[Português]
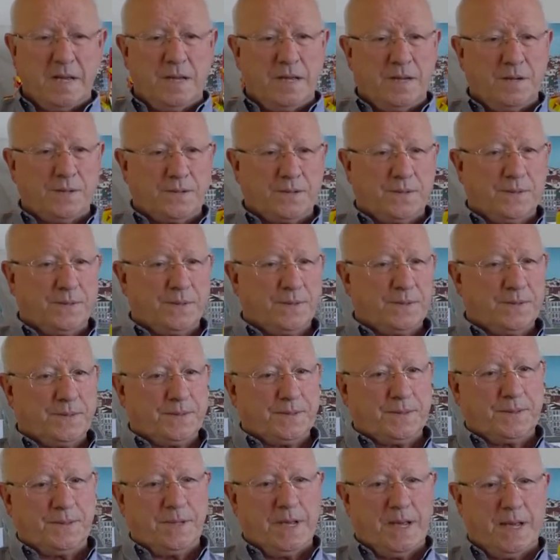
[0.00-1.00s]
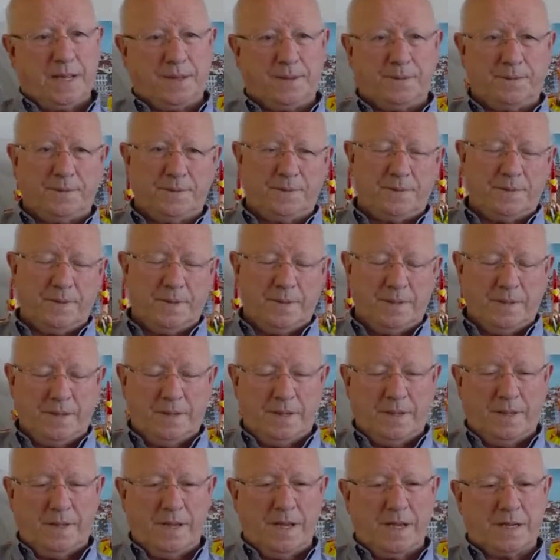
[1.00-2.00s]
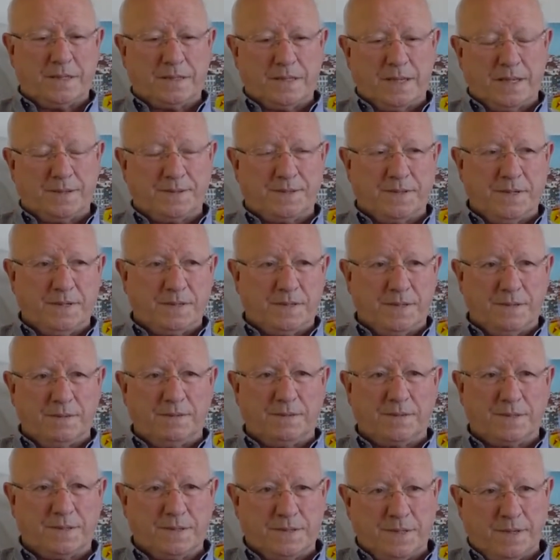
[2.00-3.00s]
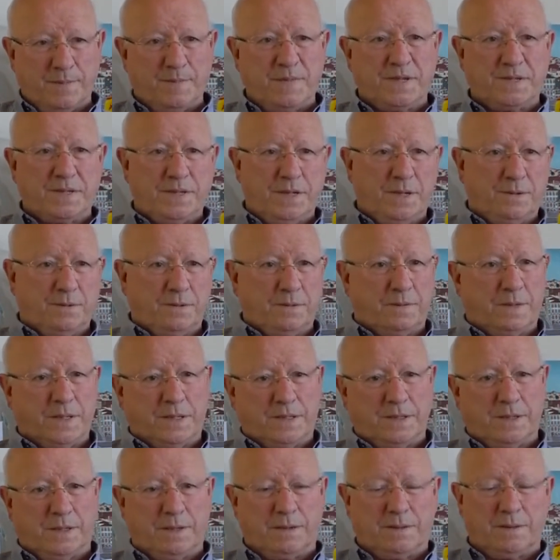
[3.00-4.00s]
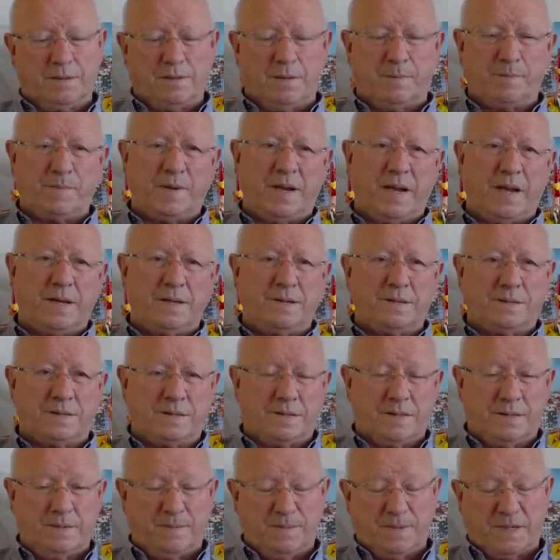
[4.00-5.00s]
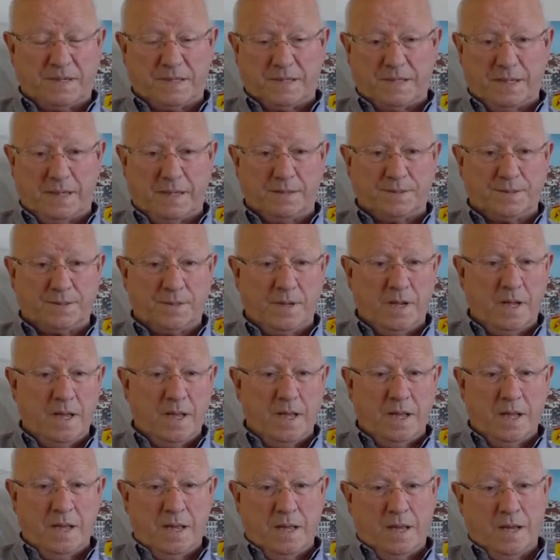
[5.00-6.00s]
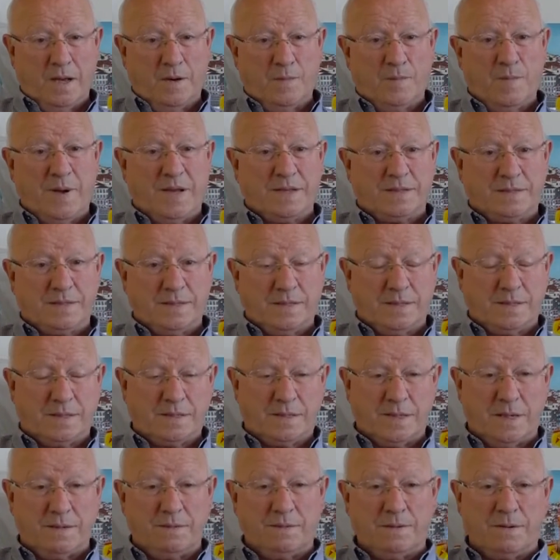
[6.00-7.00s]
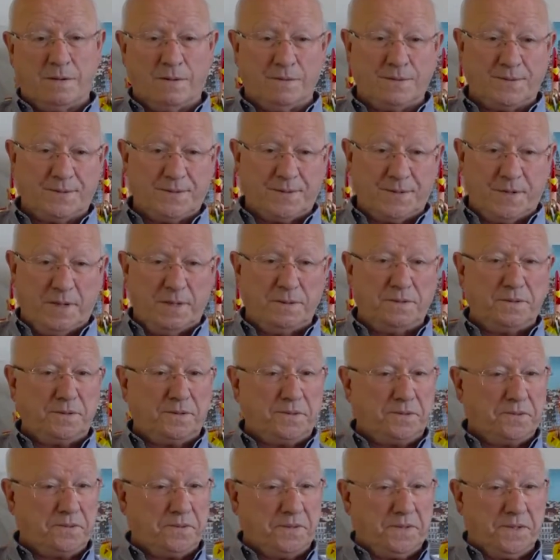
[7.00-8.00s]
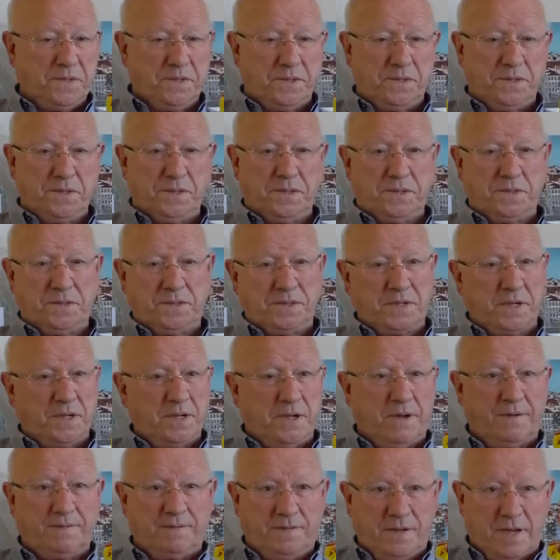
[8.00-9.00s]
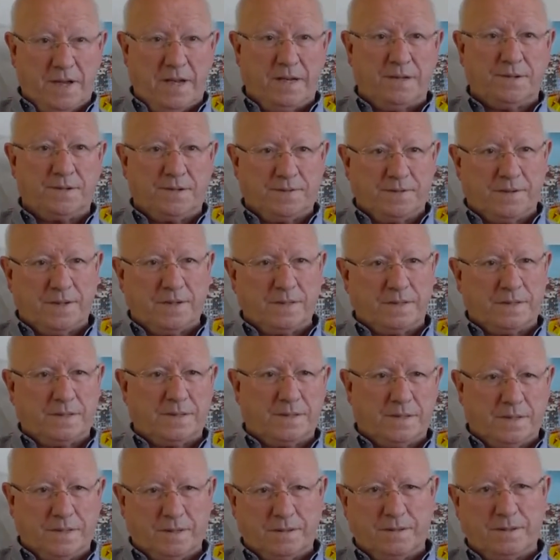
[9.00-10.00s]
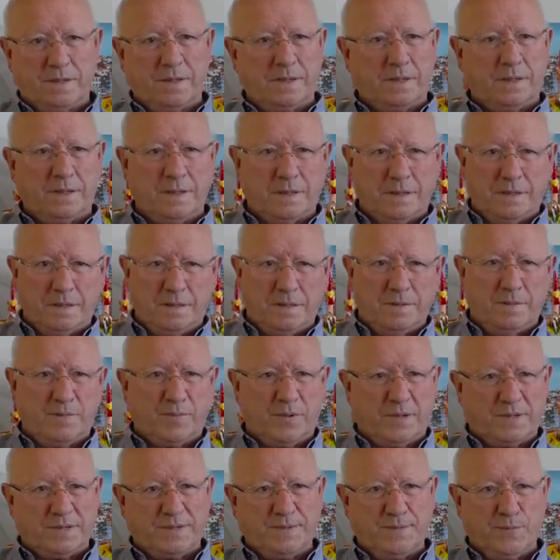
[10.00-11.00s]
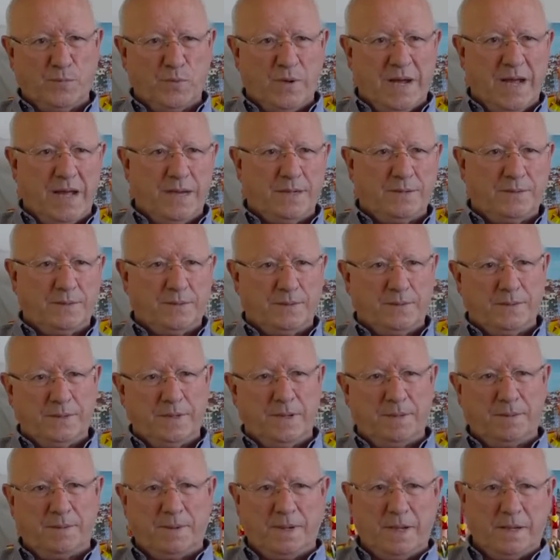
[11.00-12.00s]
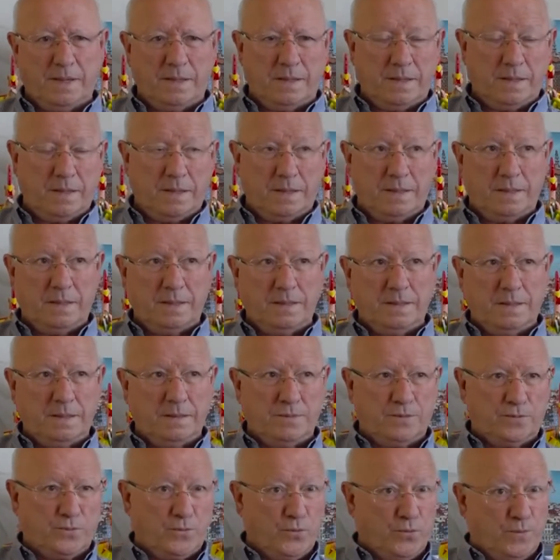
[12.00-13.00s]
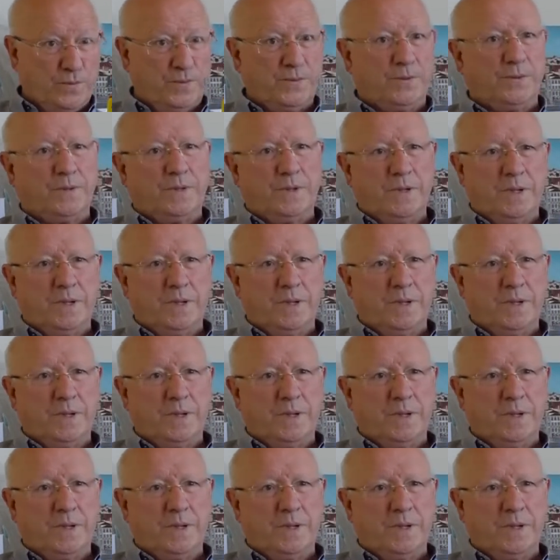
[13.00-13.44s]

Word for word: Eu estou associado a esta associação que se chama Circo Católico de Operários de Barcelos. É uma associação com 119 anos, faz agora, no próximo ano, em, abril, em outubro,